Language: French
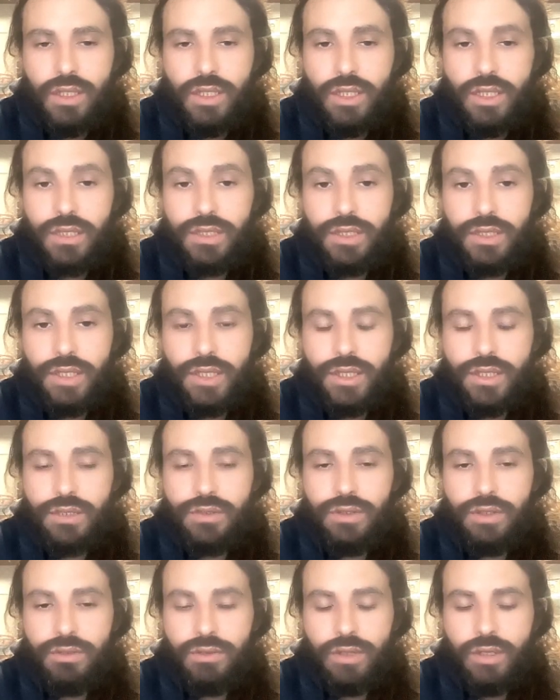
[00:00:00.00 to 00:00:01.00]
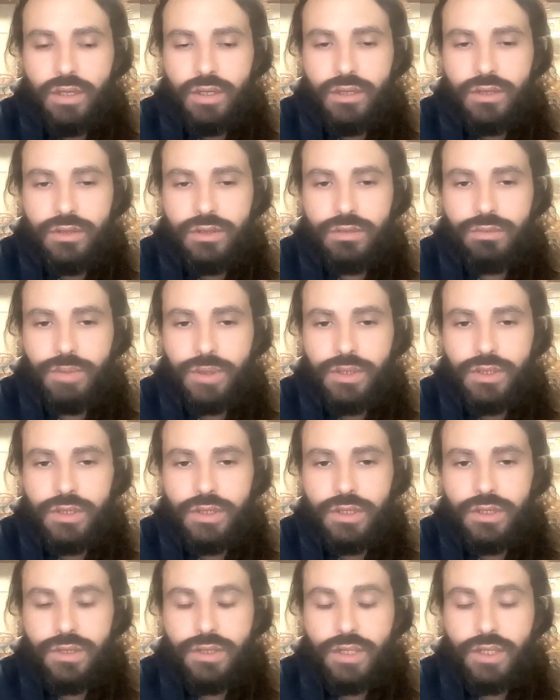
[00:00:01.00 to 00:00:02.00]
il était très guidé, voilà. Une personne qui
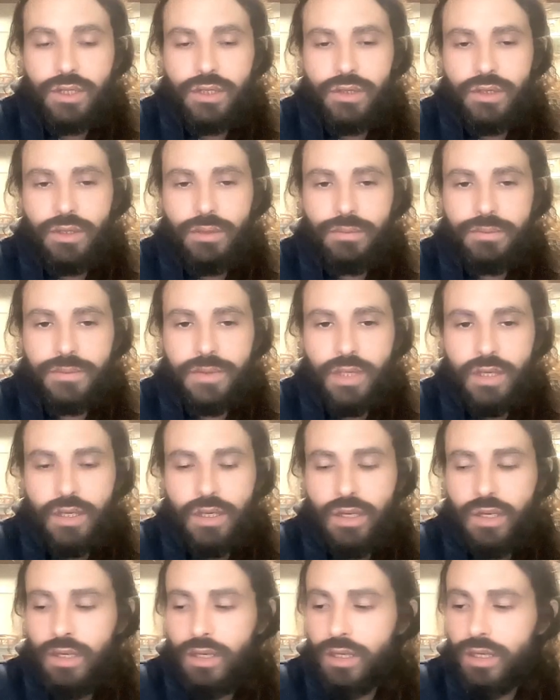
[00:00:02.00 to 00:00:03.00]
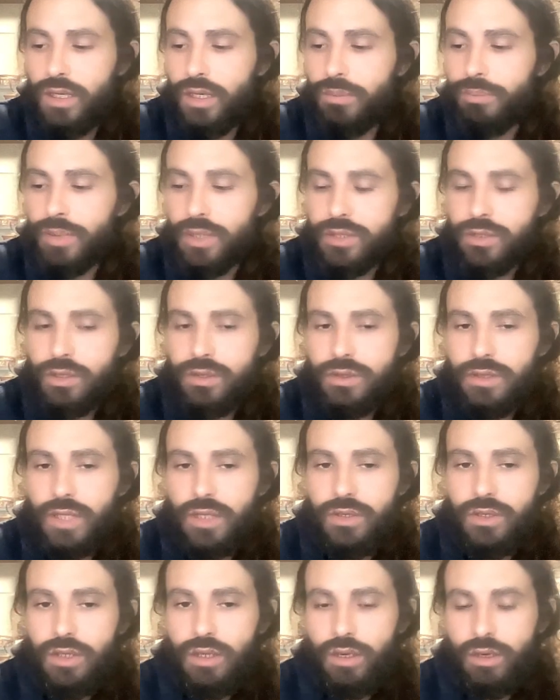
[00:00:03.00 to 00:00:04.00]
était très guidée. La personne
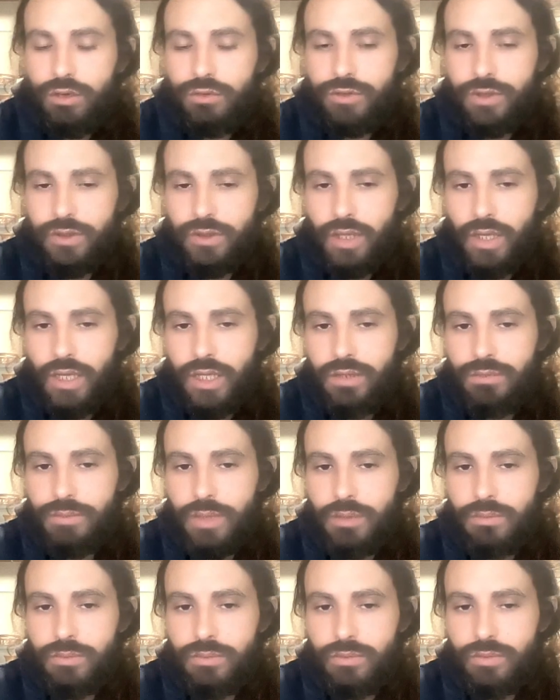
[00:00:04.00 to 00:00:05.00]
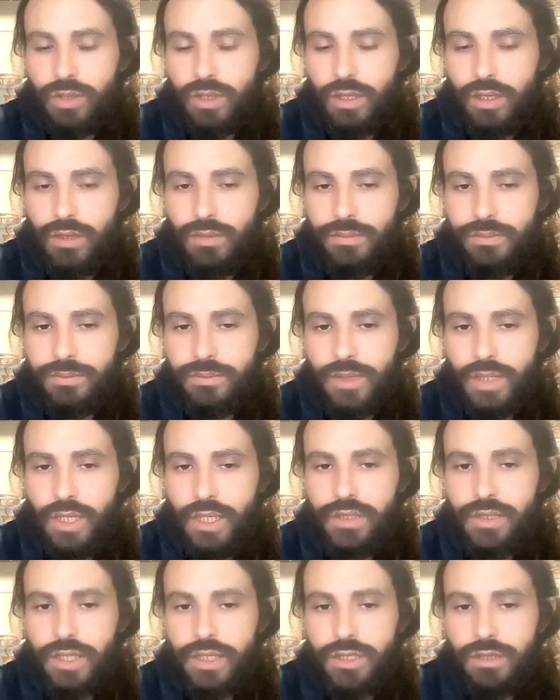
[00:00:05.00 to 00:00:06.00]
d'Ani en fait, elle-même, voilà,
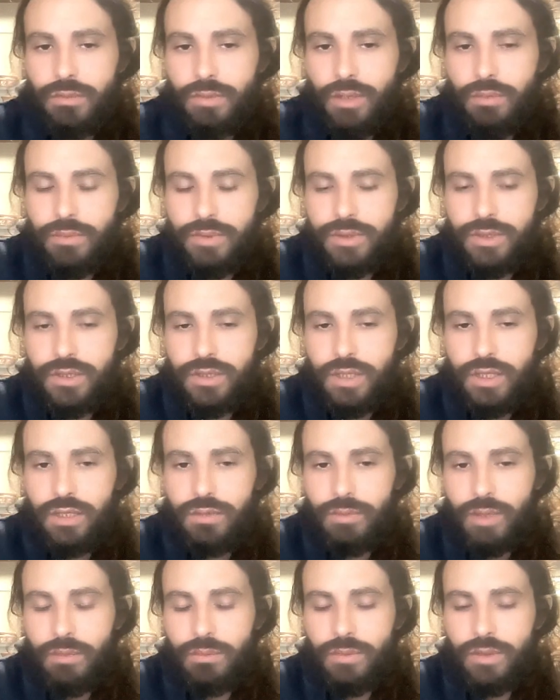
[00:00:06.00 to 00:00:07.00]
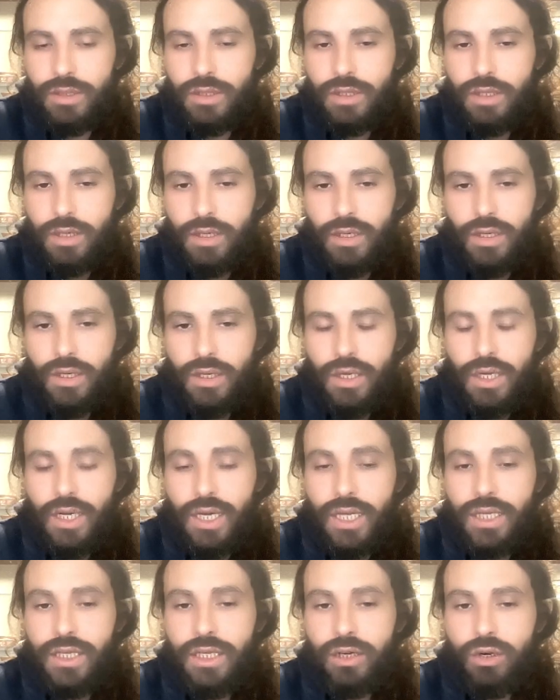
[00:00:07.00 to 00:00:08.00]
est un imam, c'est un imam.
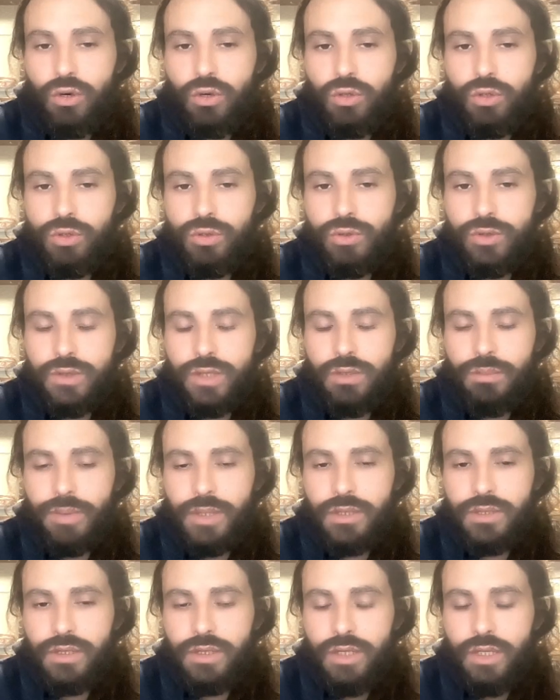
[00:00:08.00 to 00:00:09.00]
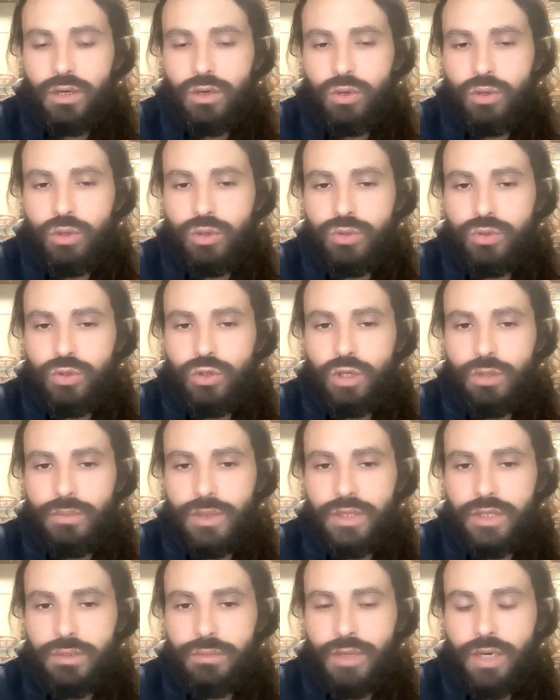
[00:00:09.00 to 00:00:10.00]
Elle est reconnue, cette personne, elle est reconnue comme
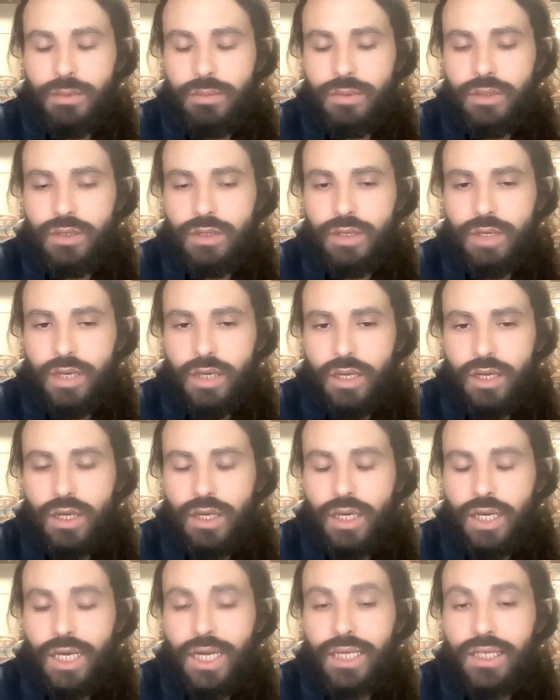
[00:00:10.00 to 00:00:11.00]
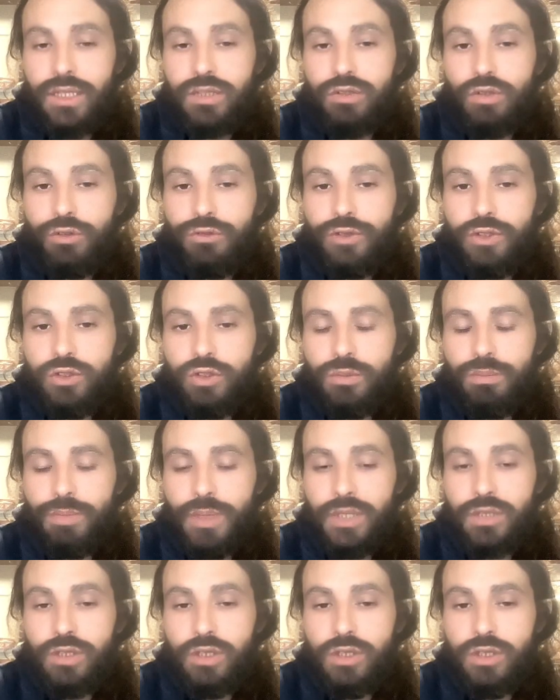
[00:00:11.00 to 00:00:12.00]
un imam. Elle est en fait une
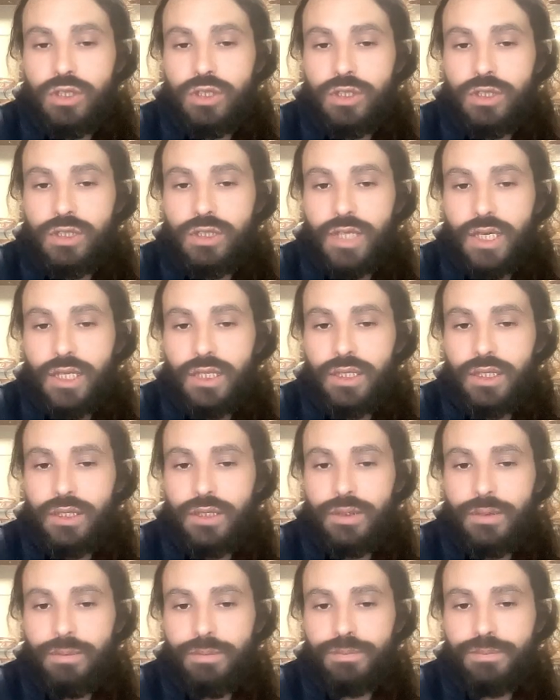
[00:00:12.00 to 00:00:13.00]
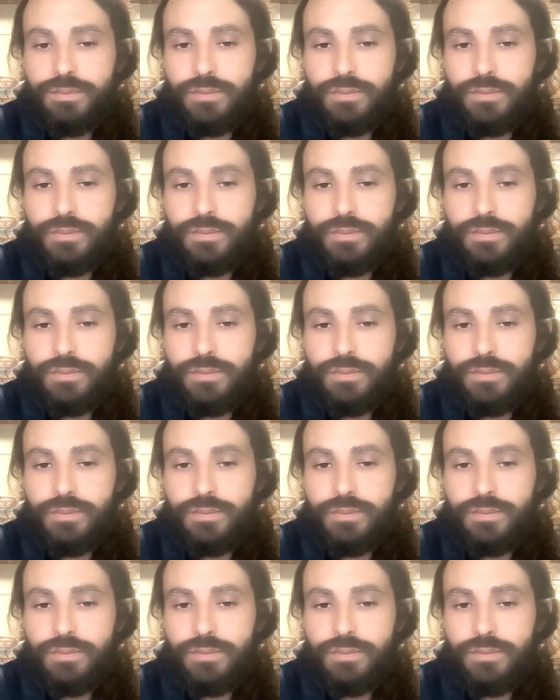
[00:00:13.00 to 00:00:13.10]
personne très,